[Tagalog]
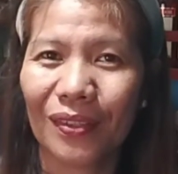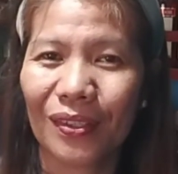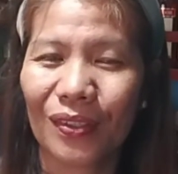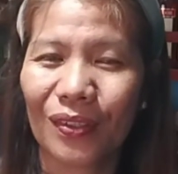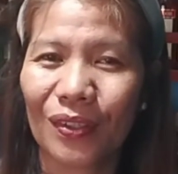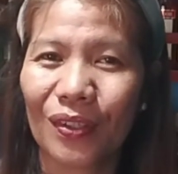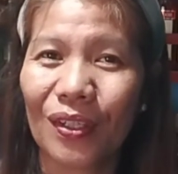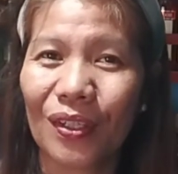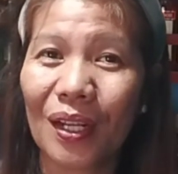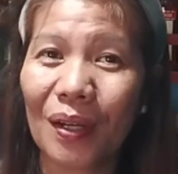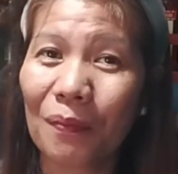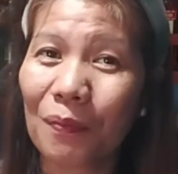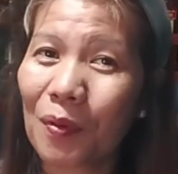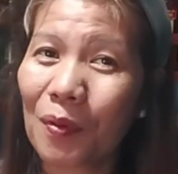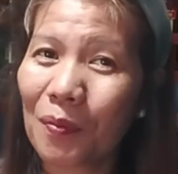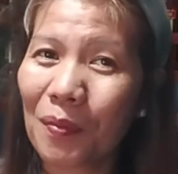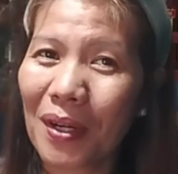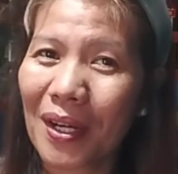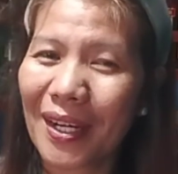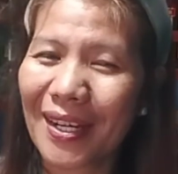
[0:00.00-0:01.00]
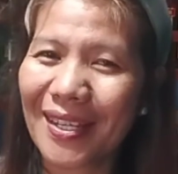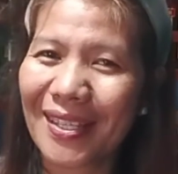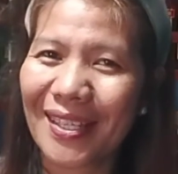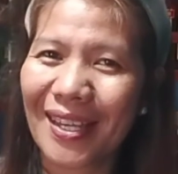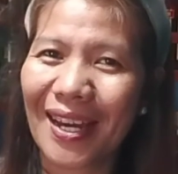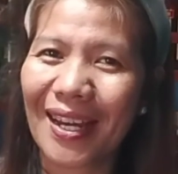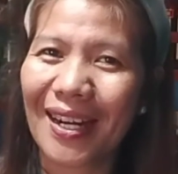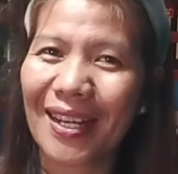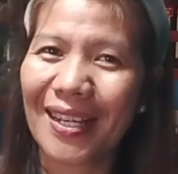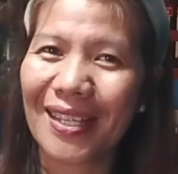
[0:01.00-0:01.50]
So yun lang po mga
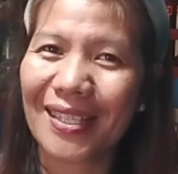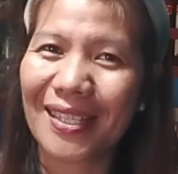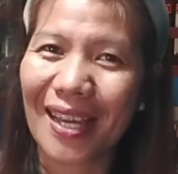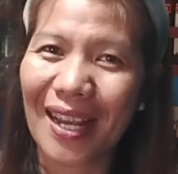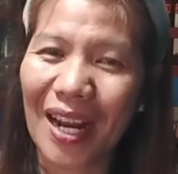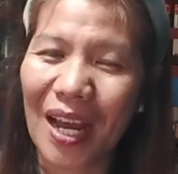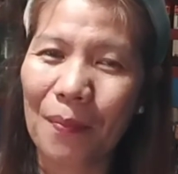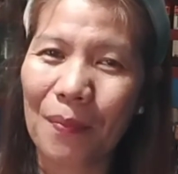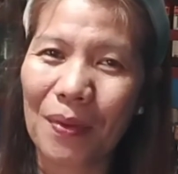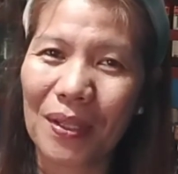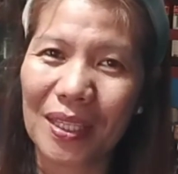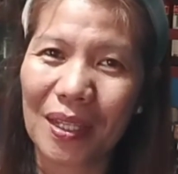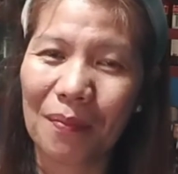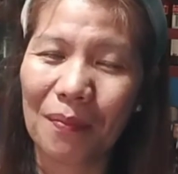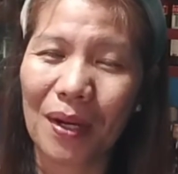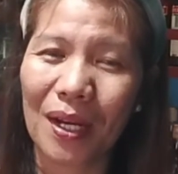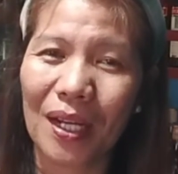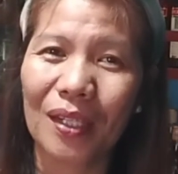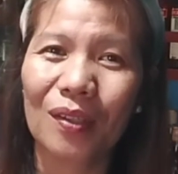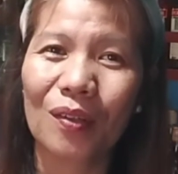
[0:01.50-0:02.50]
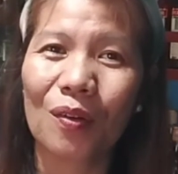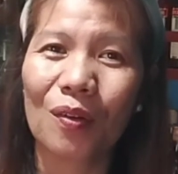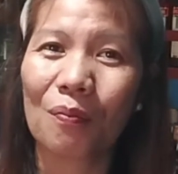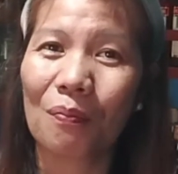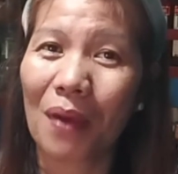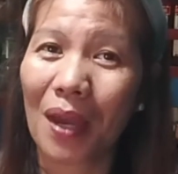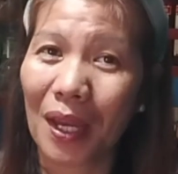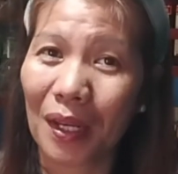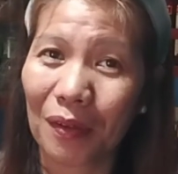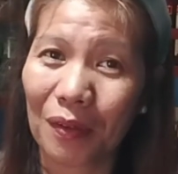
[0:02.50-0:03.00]
kasari. Salamat naman kung
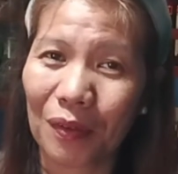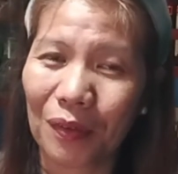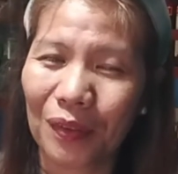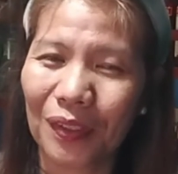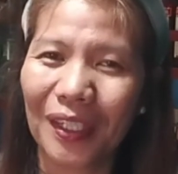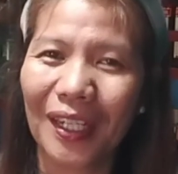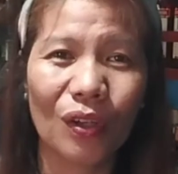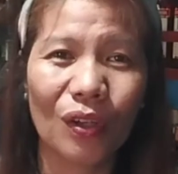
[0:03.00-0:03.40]
meron.